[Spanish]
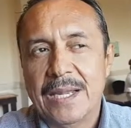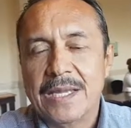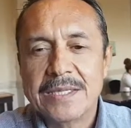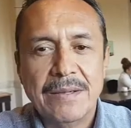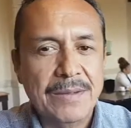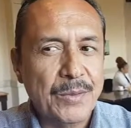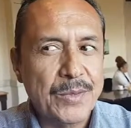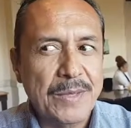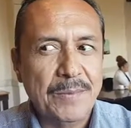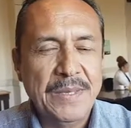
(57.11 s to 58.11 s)
hay que saber, o
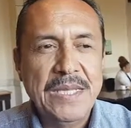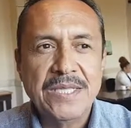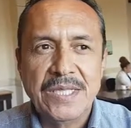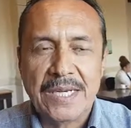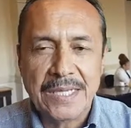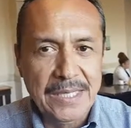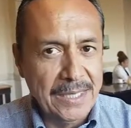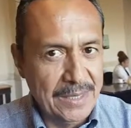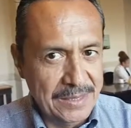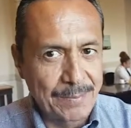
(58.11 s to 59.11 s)
sea,
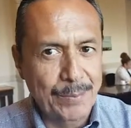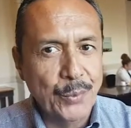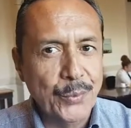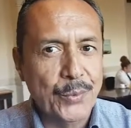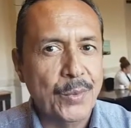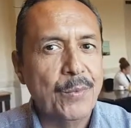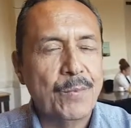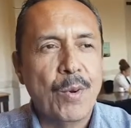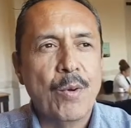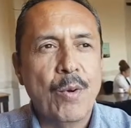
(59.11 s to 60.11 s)
discernir ese punto es un
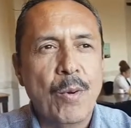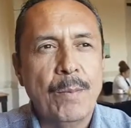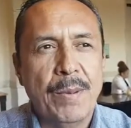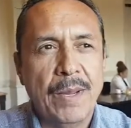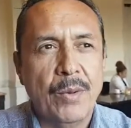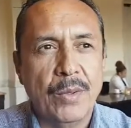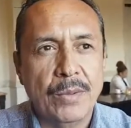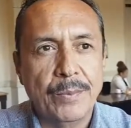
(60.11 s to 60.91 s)
poco complejo, ¿no?